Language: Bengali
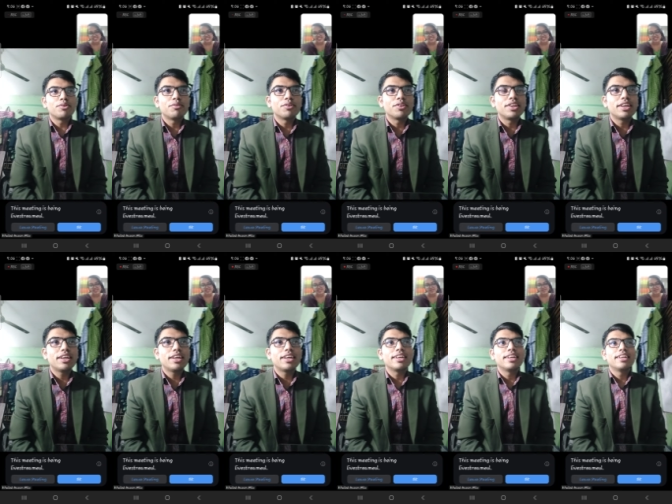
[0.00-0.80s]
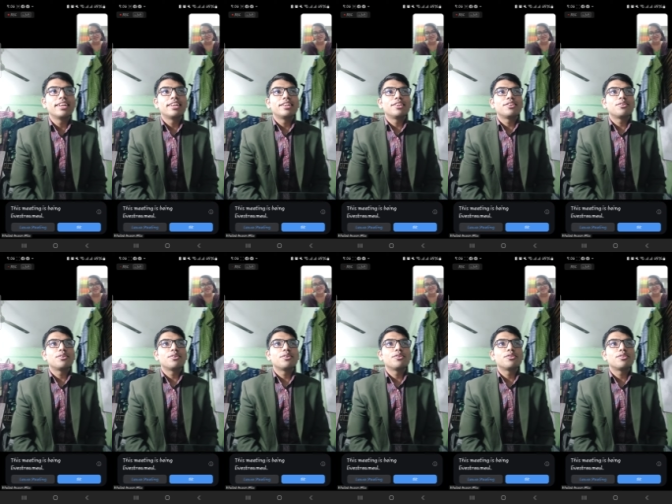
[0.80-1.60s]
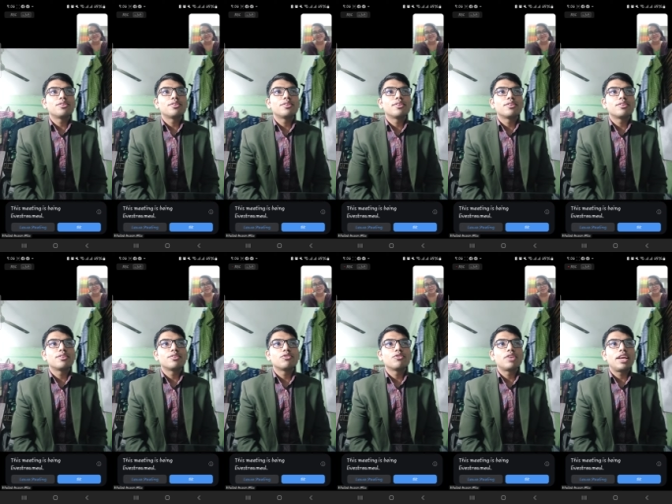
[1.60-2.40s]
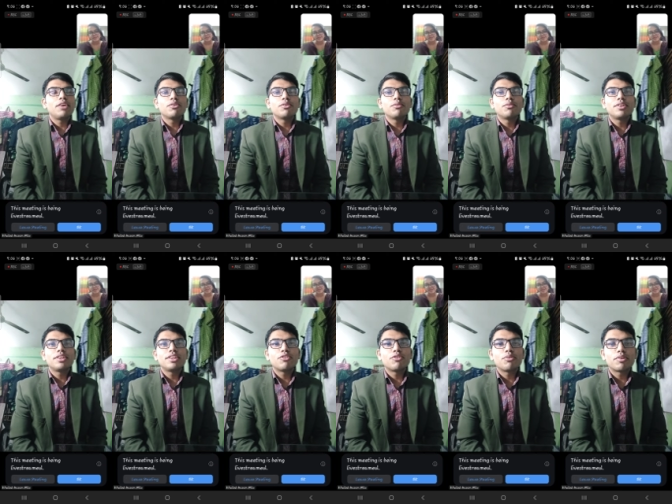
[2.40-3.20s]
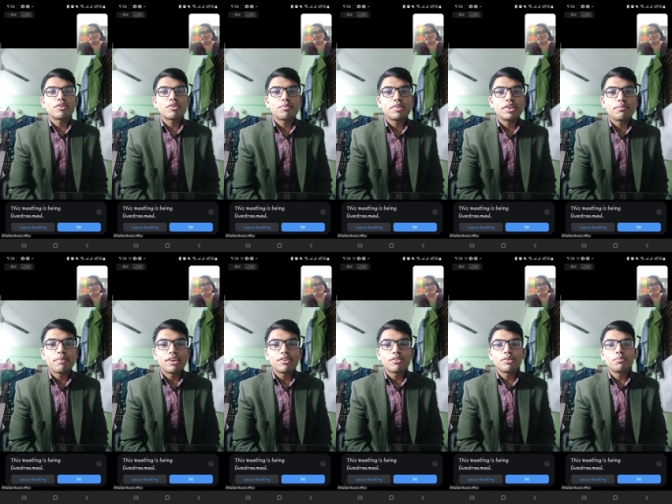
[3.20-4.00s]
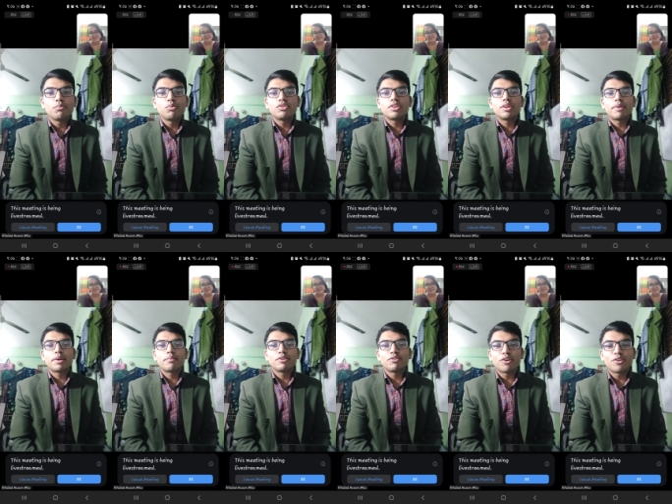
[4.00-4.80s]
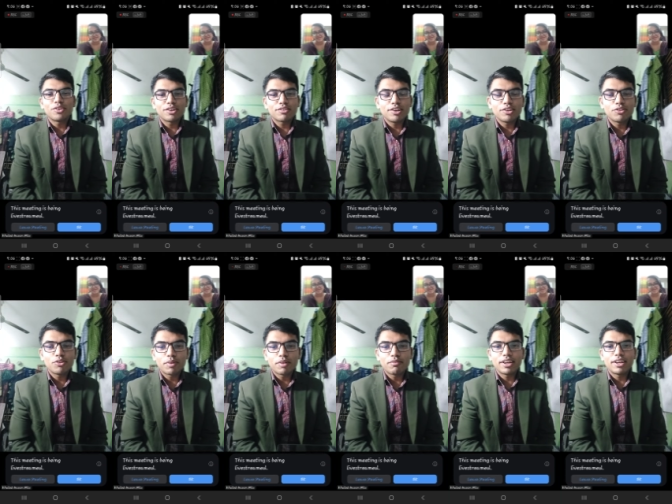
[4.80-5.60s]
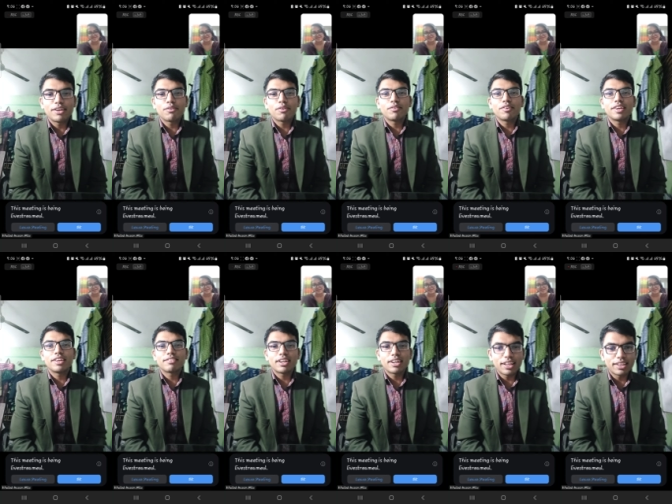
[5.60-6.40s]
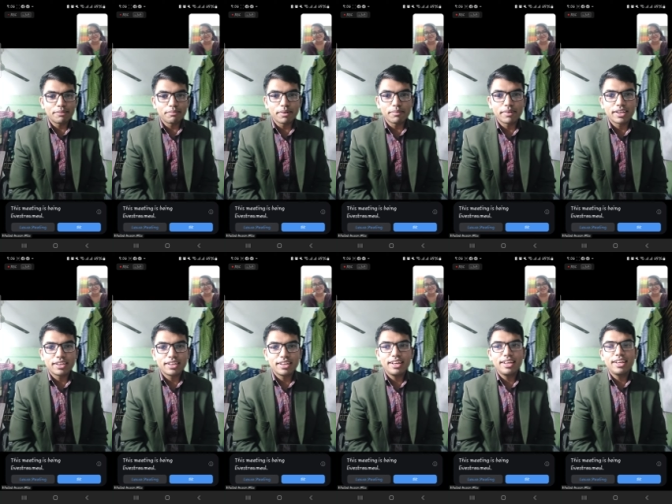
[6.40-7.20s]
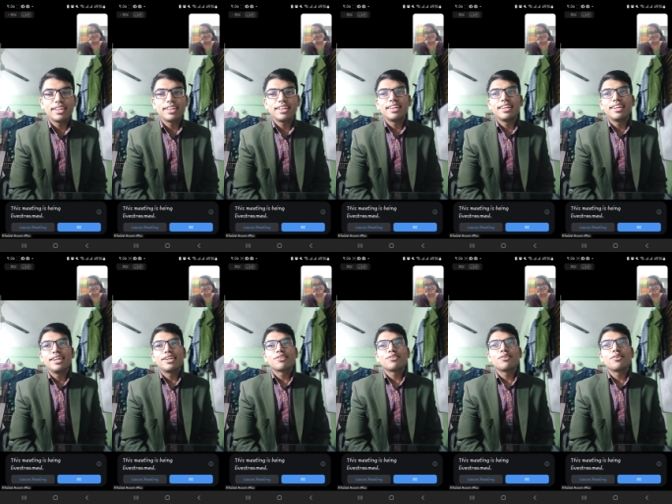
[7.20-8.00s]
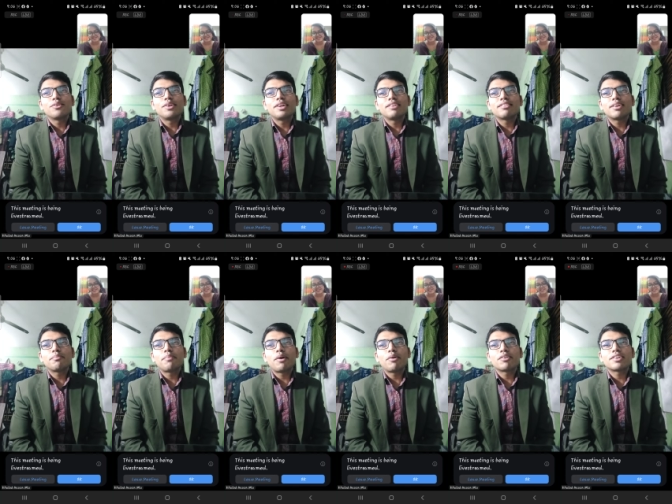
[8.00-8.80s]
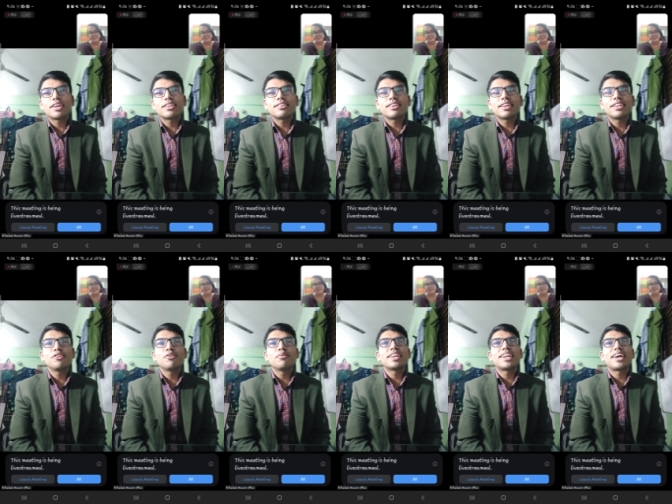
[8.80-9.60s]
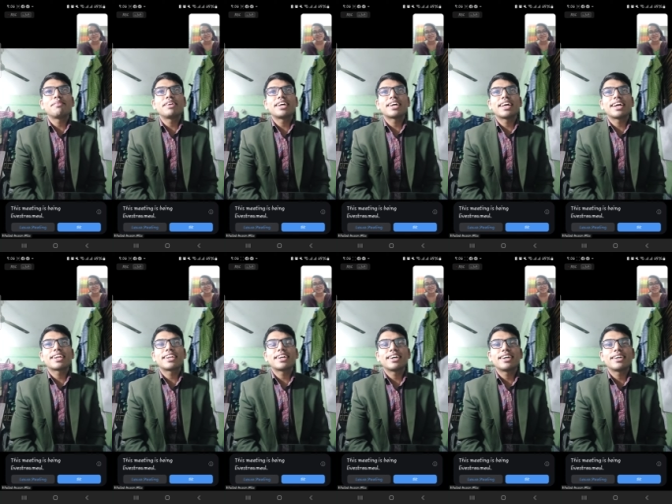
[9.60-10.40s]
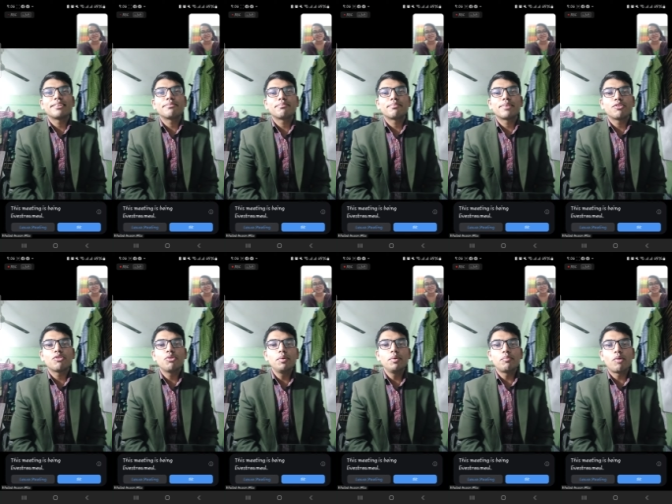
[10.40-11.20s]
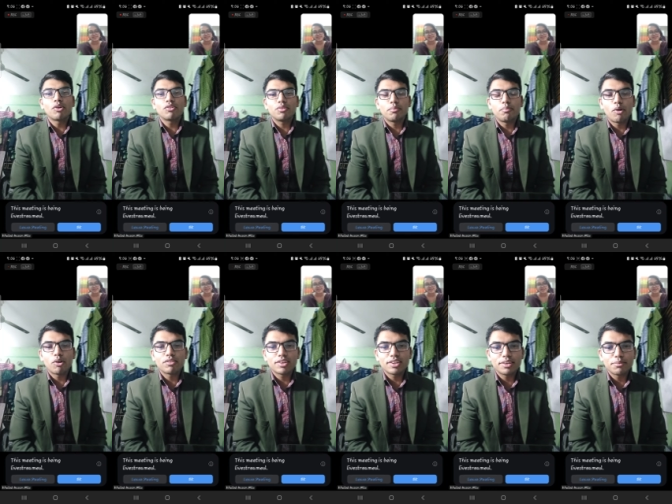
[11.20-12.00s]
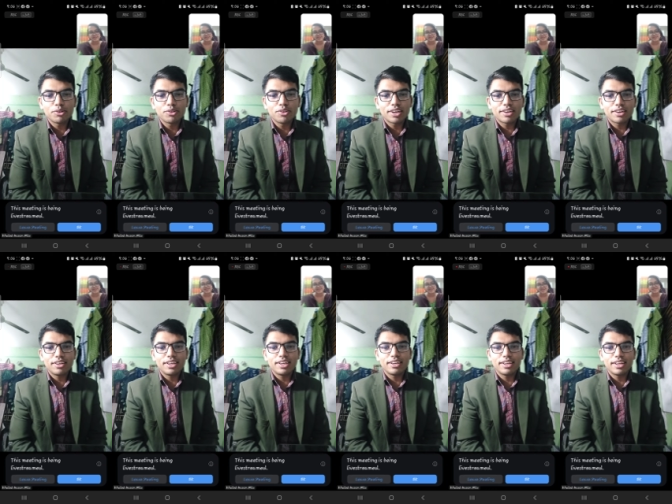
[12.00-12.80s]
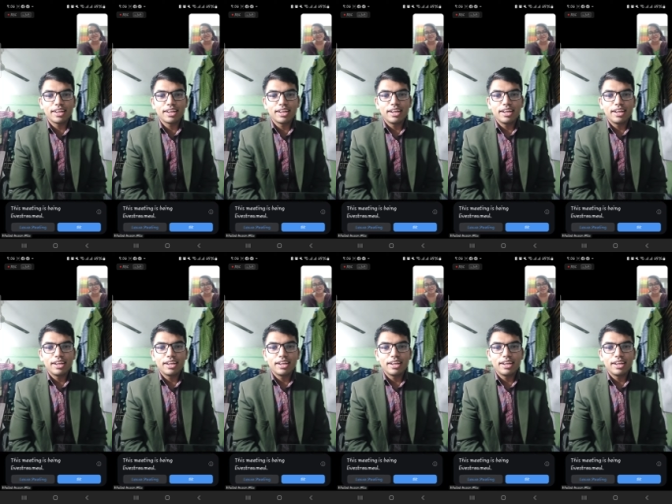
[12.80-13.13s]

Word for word: অনুভূতি হ্যাঁ তো এই অনুভূতিটা তোমরা সবচাইতে ভালো করে বুঝতে পারবা যখন আসলে তোমরা ফাইনাল প্রফের রেজাল্ট হাতে পাবা হ্যাঁ তো রেজাল্ট পাওয়ার সাথে সাথেই তোমার নামের আগে একটা মানে খুবই মর্যাদাপূর্ণ একটা ডিগ্রি